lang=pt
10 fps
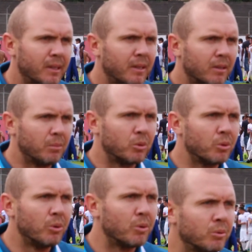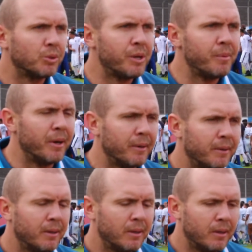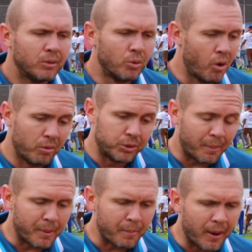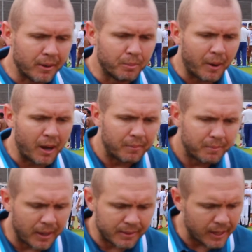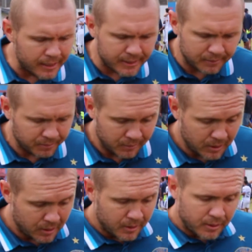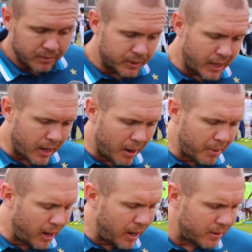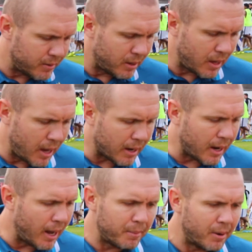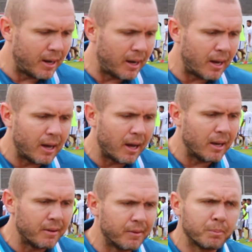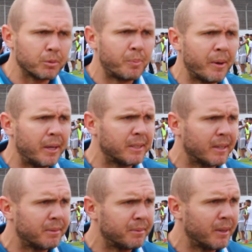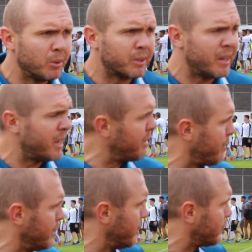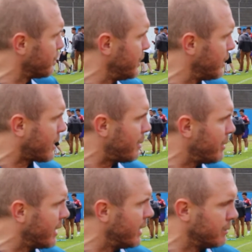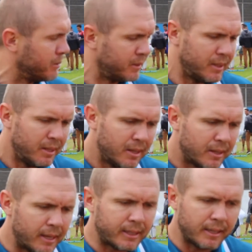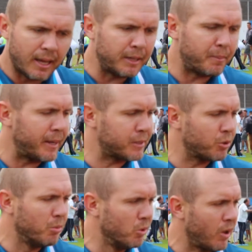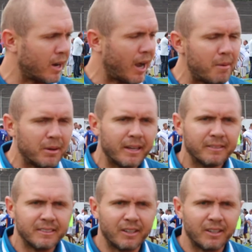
Estamos com, com um time novo, já preparando para a taça. Você acaba, acaba levando para os pênaltis, é, é loteria. Infelizmente o menino acaba errando. Nessa idade parece que o mundo acaba, né?